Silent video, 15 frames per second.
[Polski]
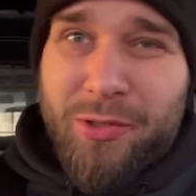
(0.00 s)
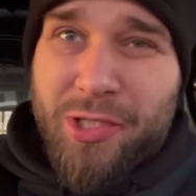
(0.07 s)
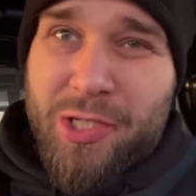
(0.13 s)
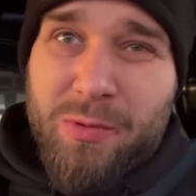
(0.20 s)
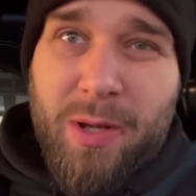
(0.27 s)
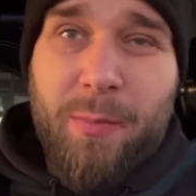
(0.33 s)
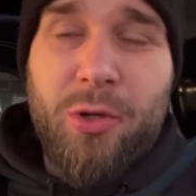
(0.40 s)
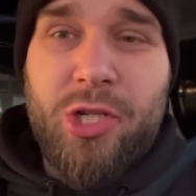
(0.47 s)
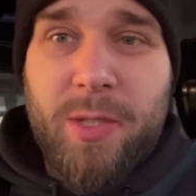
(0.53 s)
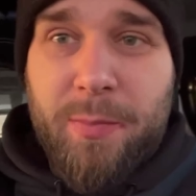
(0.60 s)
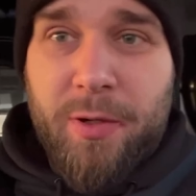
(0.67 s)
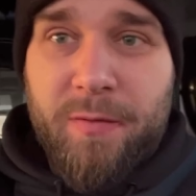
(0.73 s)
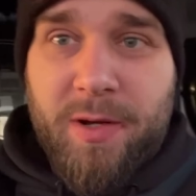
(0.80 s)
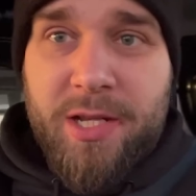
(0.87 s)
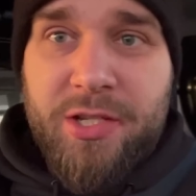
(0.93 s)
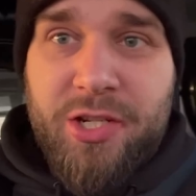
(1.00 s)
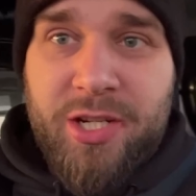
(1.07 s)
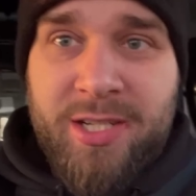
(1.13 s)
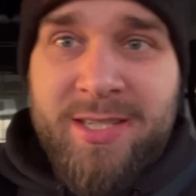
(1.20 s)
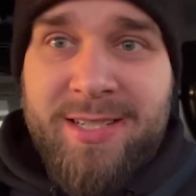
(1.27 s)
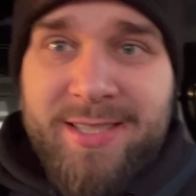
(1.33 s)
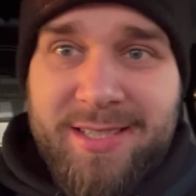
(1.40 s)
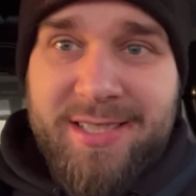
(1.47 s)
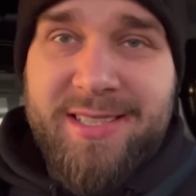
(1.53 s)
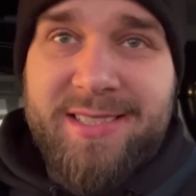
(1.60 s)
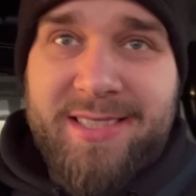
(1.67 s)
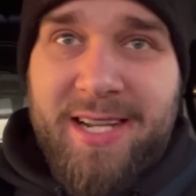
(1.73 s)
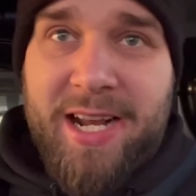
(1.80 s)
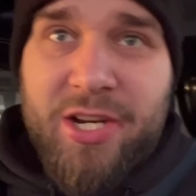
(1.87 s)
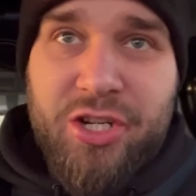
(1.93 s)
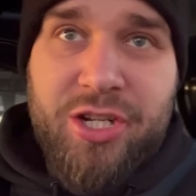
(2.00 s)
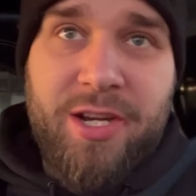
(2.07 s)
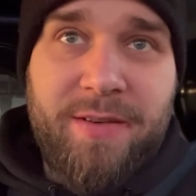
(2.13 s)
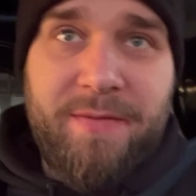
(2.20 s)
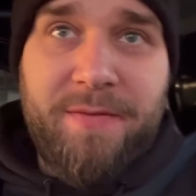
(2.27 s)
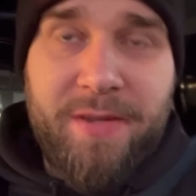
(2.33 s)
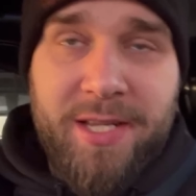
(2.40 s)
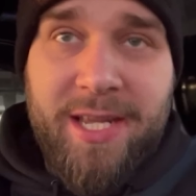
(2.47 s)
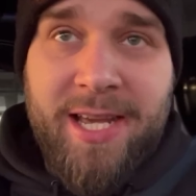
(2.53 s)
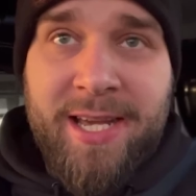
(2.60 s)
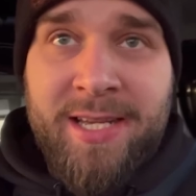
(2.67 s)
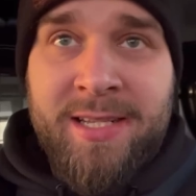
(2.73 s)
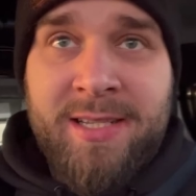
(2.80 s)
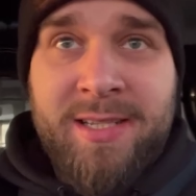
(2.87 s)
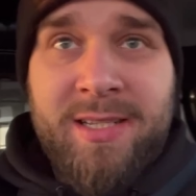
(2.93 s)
Dość słabo się prowadzi, strasznie wyje.